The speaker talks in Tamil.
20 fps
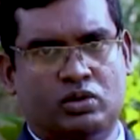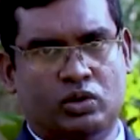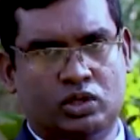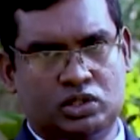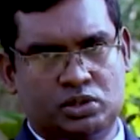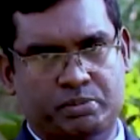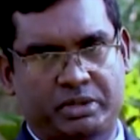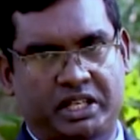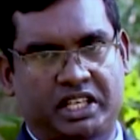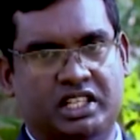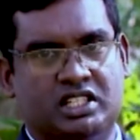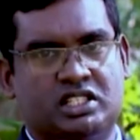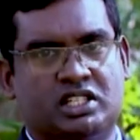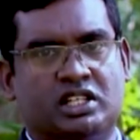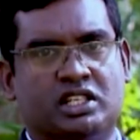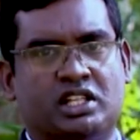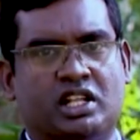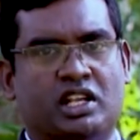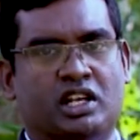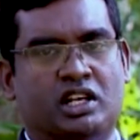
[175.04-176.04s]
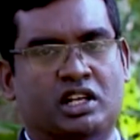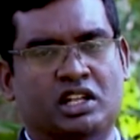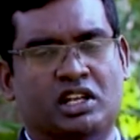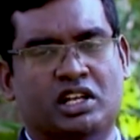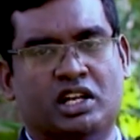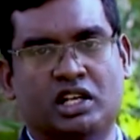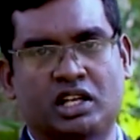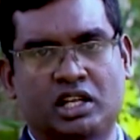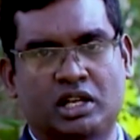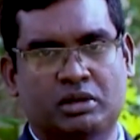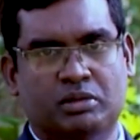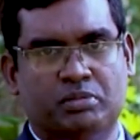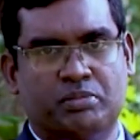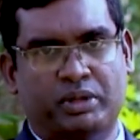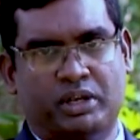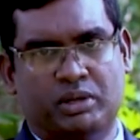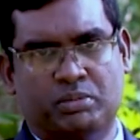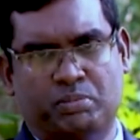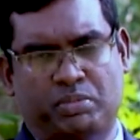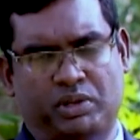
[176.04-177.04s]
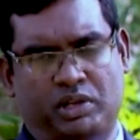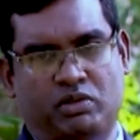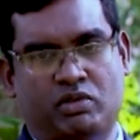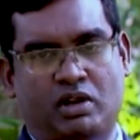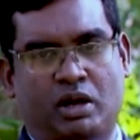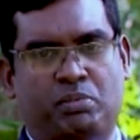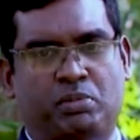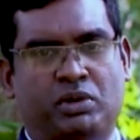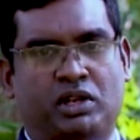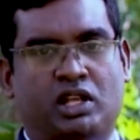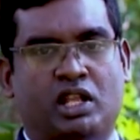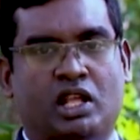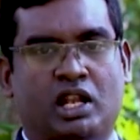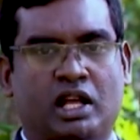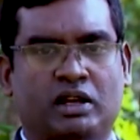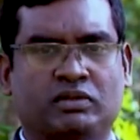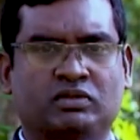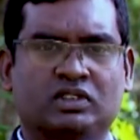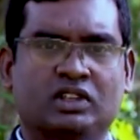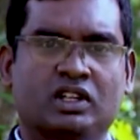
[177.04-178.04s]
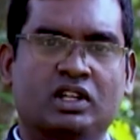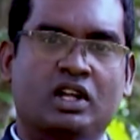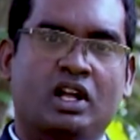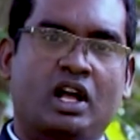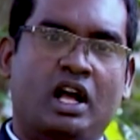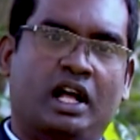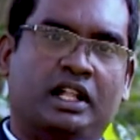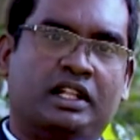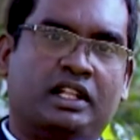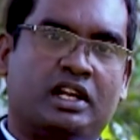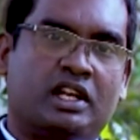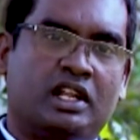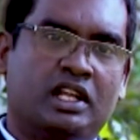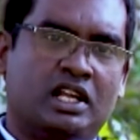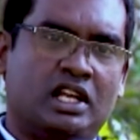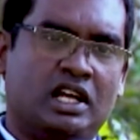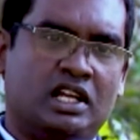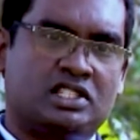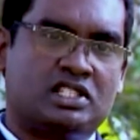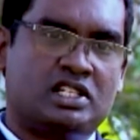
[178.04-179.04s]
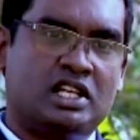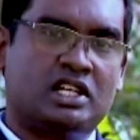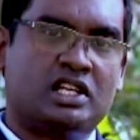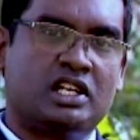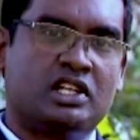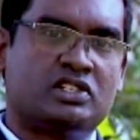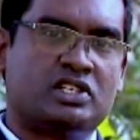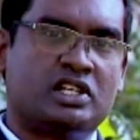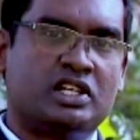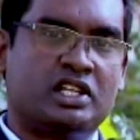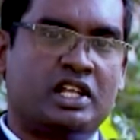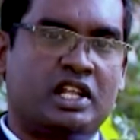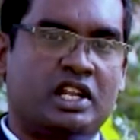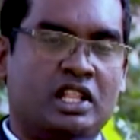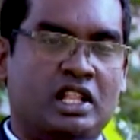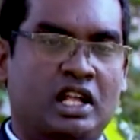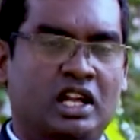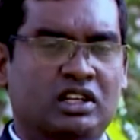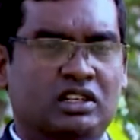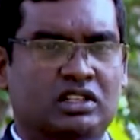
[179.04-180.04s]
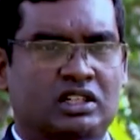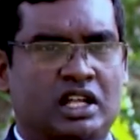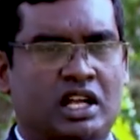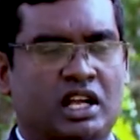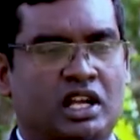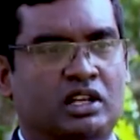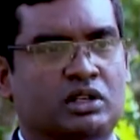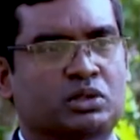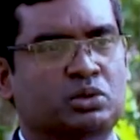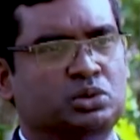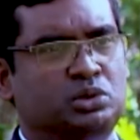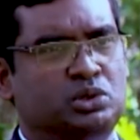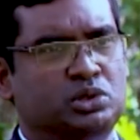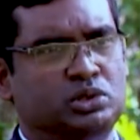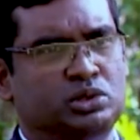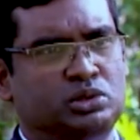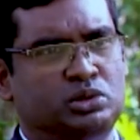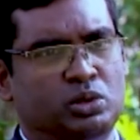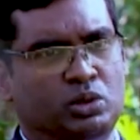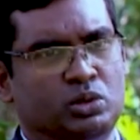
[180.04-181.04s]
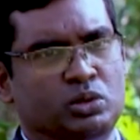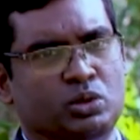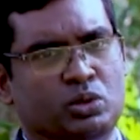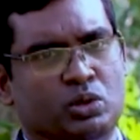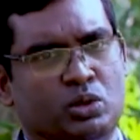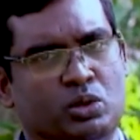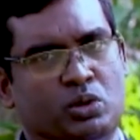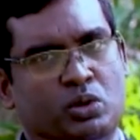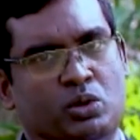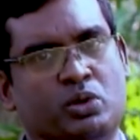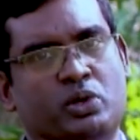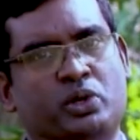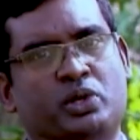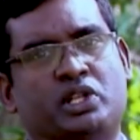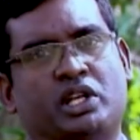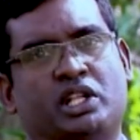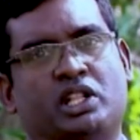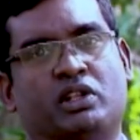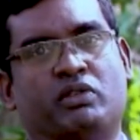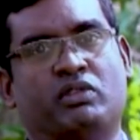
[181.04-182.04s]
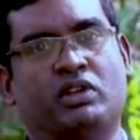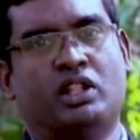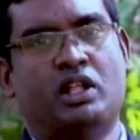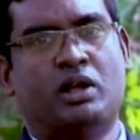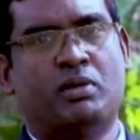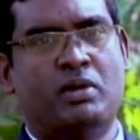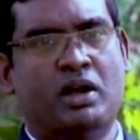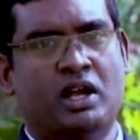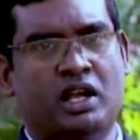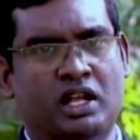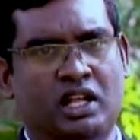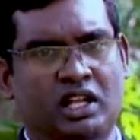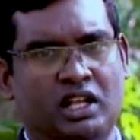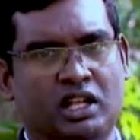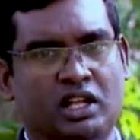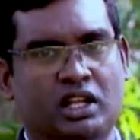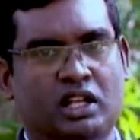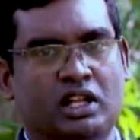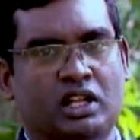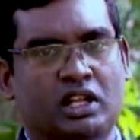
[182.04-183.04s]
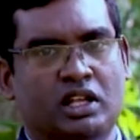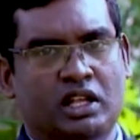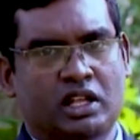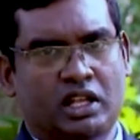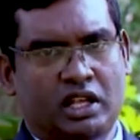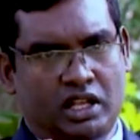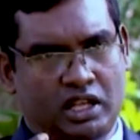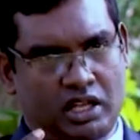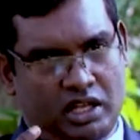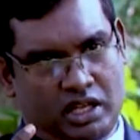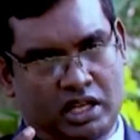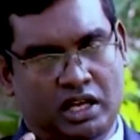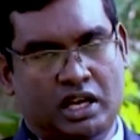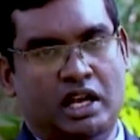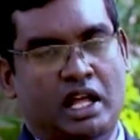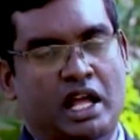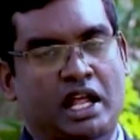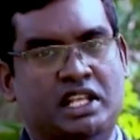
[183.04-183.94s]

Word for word: கோஸ்மெட்டிக் சர்ஜரி என்று ரெண்டு பெரும் பிரிவாக பிரிக்கலாம் அந்த ரீகன்ஸ்ட்ரக்டிவ் சர்ஜரி தான் நாங்கள் நூற்றுக்கு தொண்ணூறு தொண்ணூற்றைந்து வீதமாக எங்களோட